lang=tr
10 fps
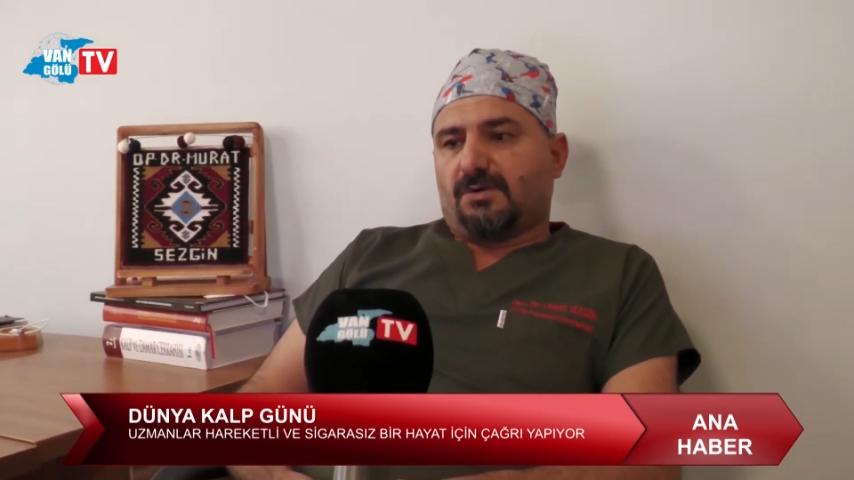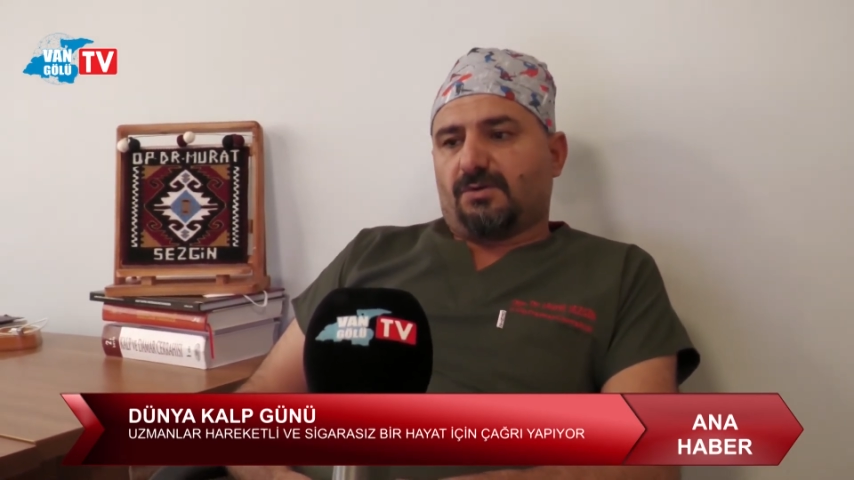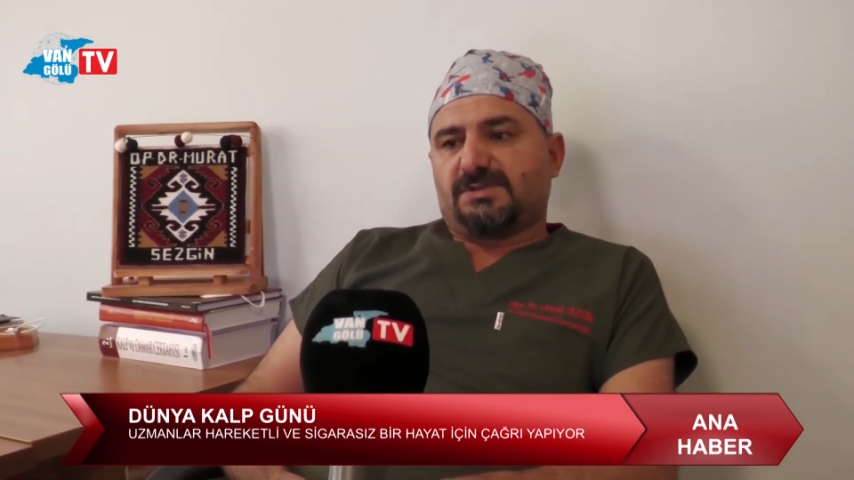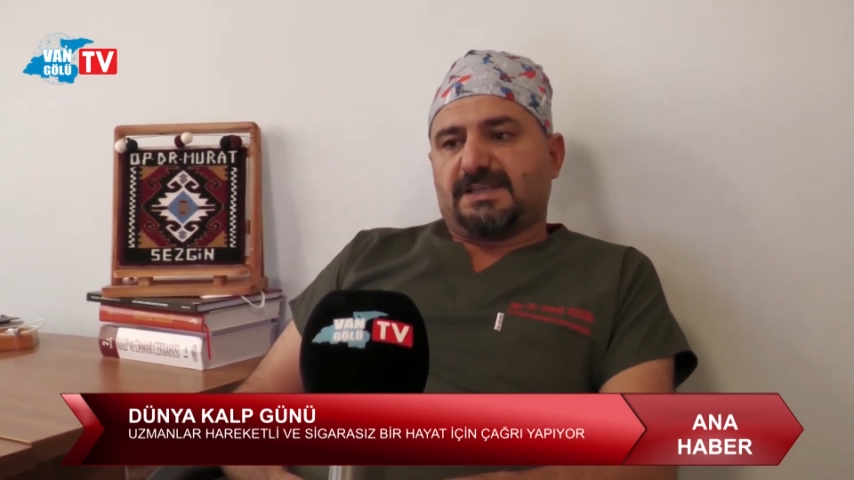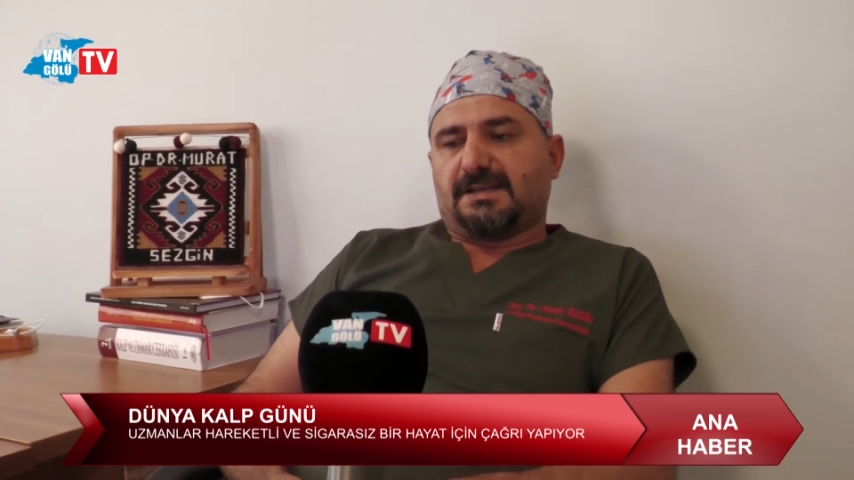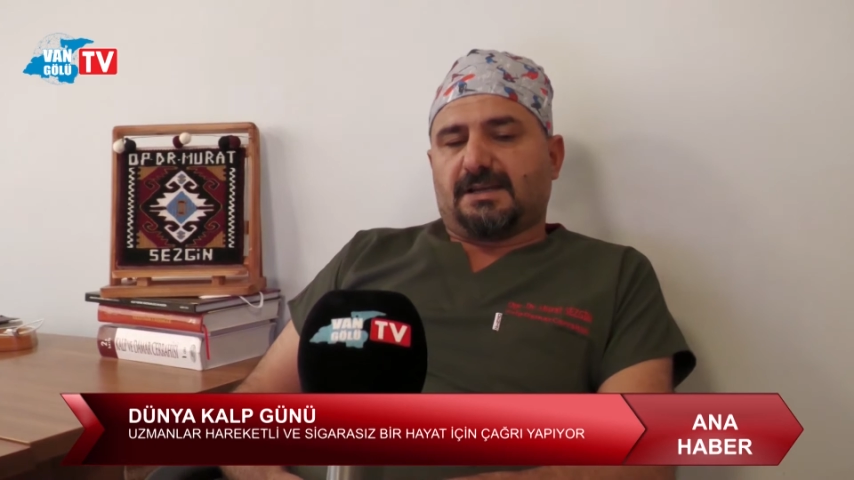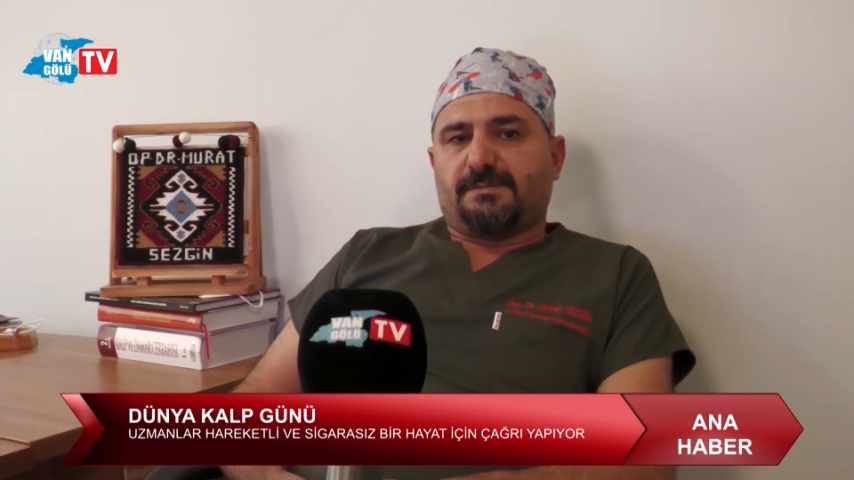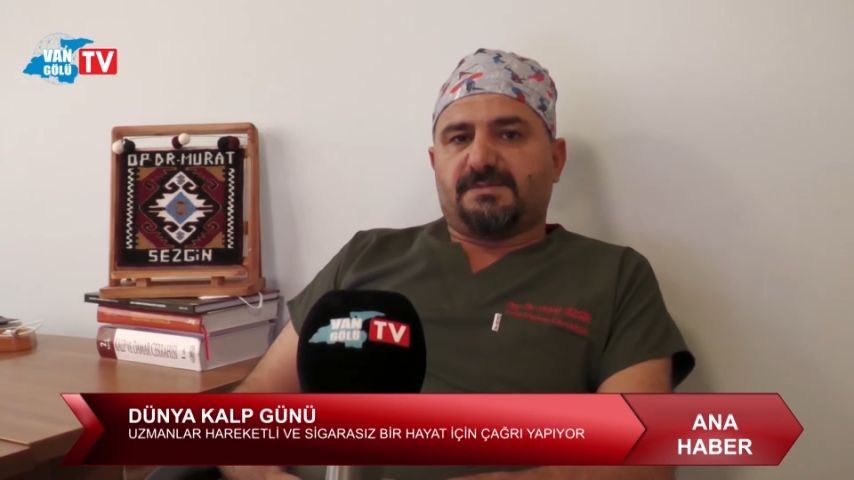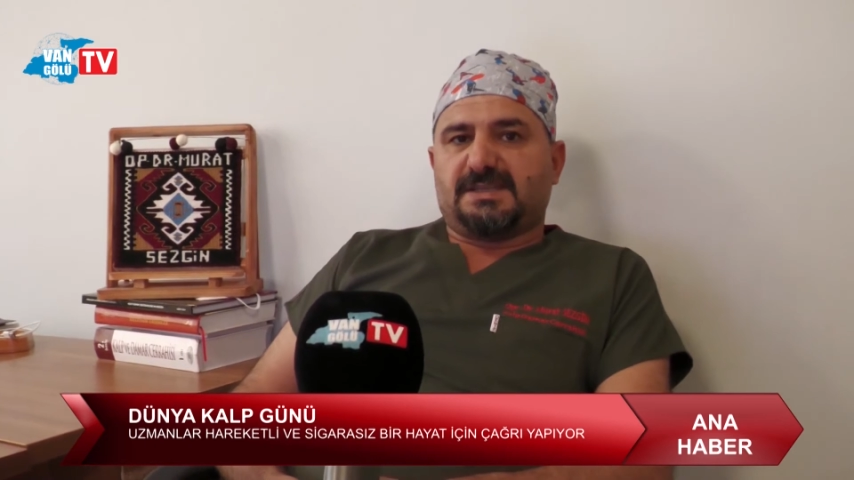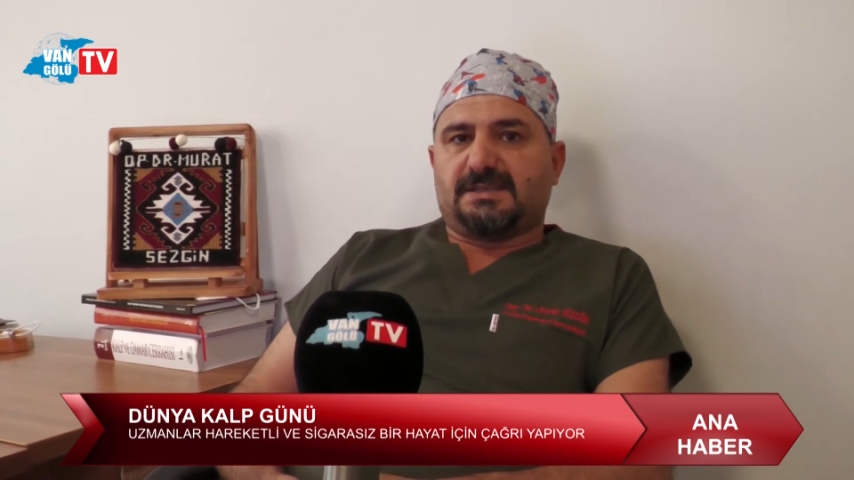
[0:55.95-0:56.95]
O yüzden
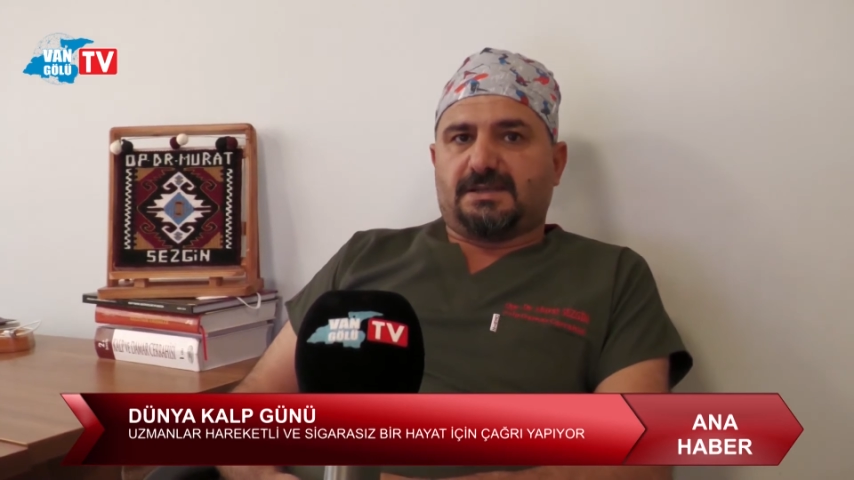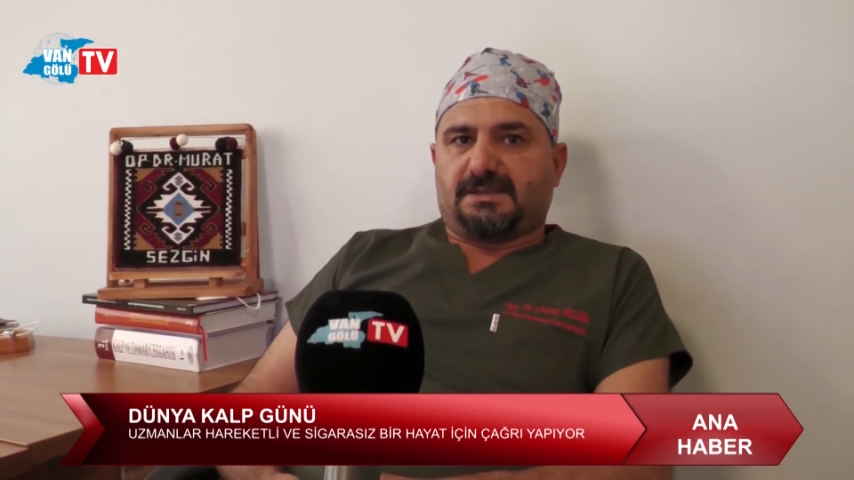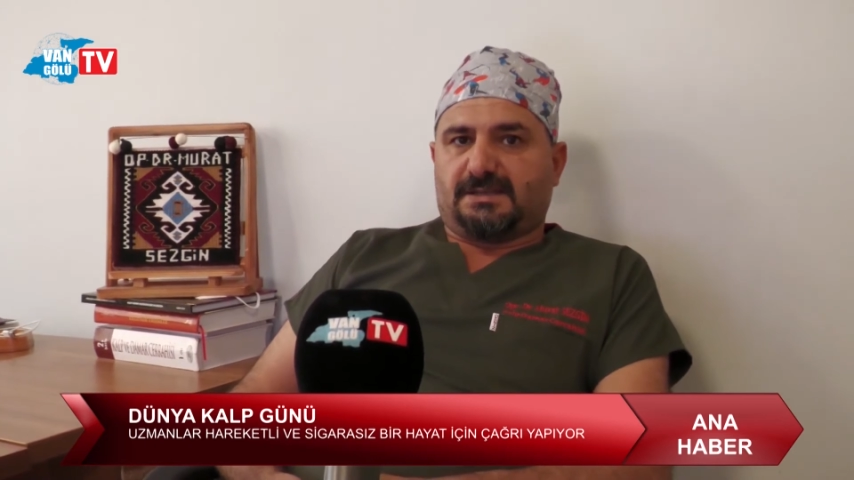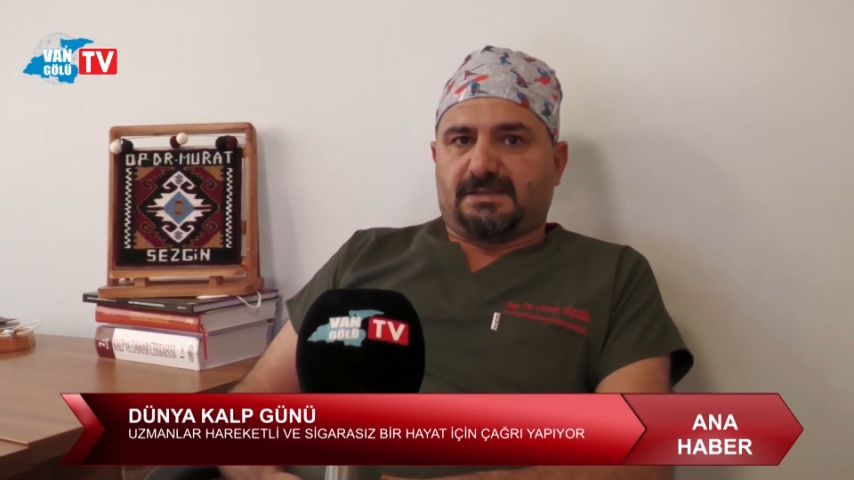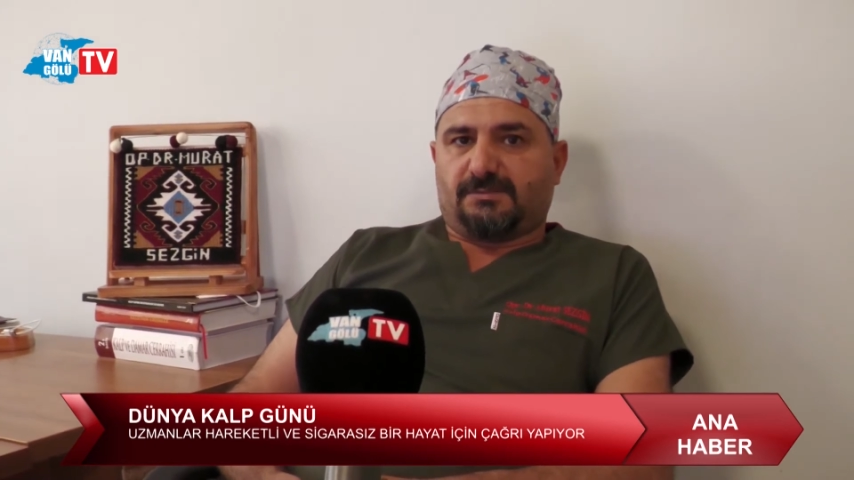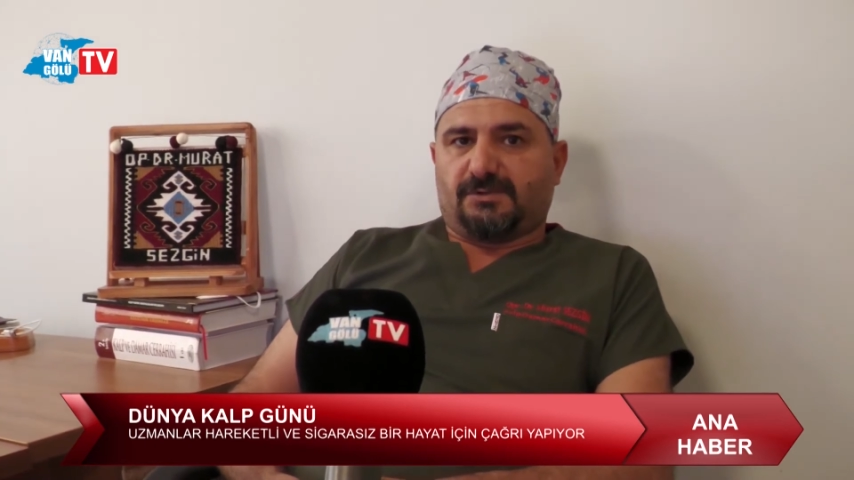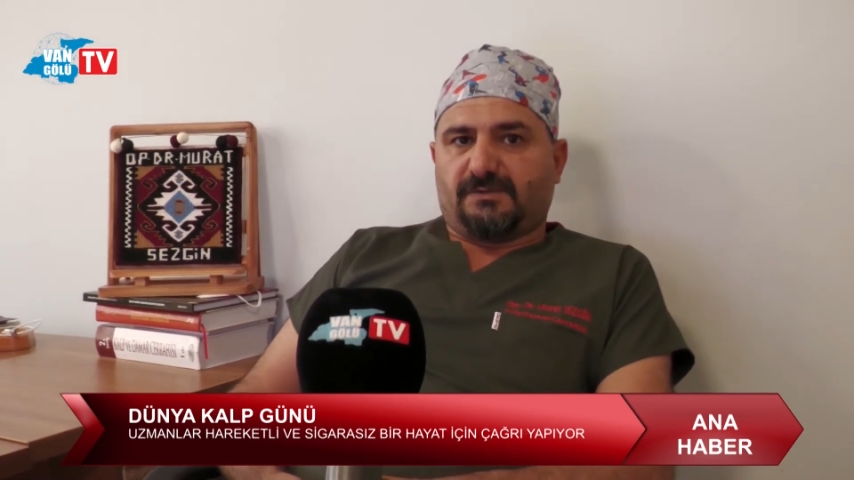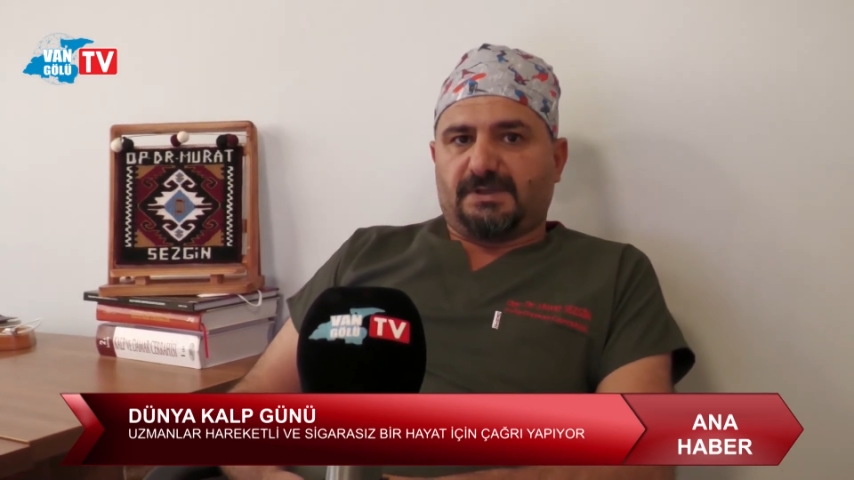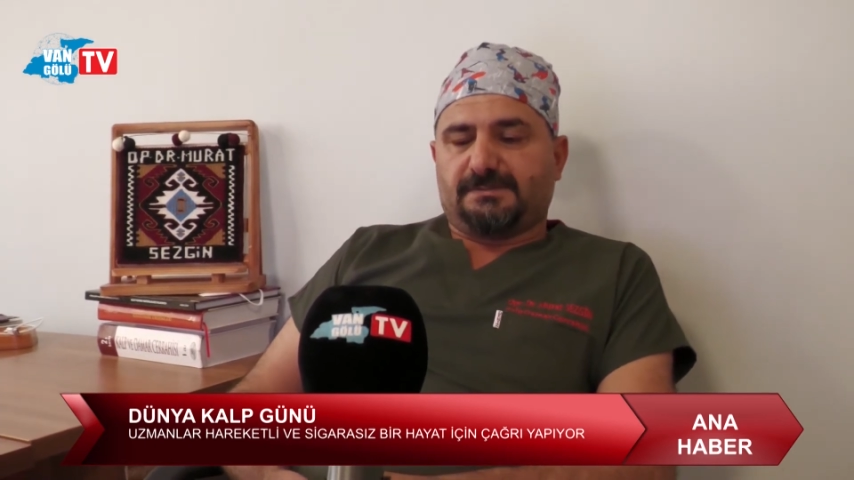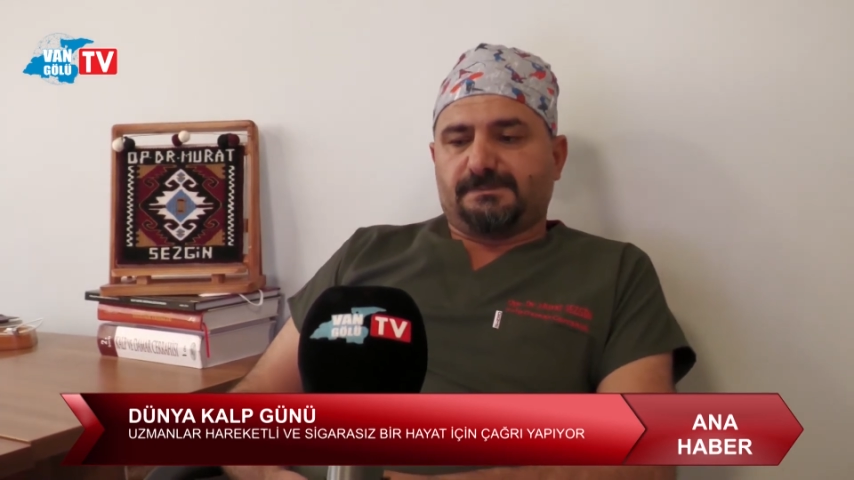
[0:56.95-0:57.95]
kalbimize dikkat edelim
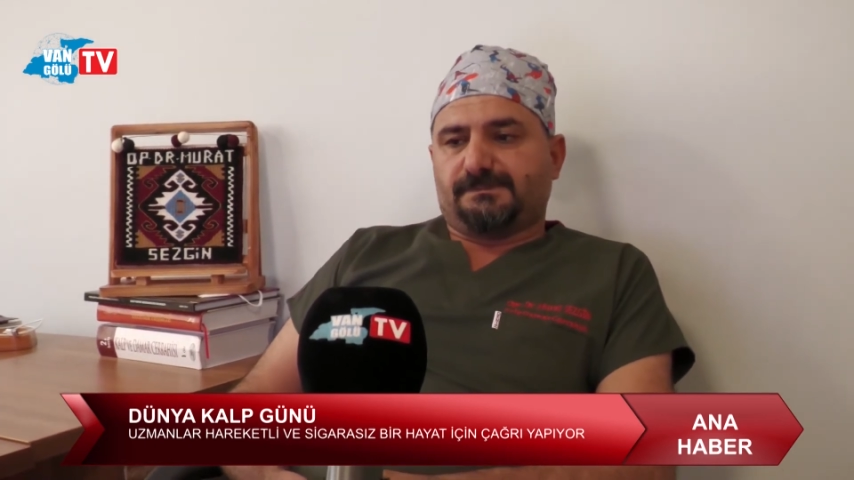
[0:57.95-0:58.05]
lütfen.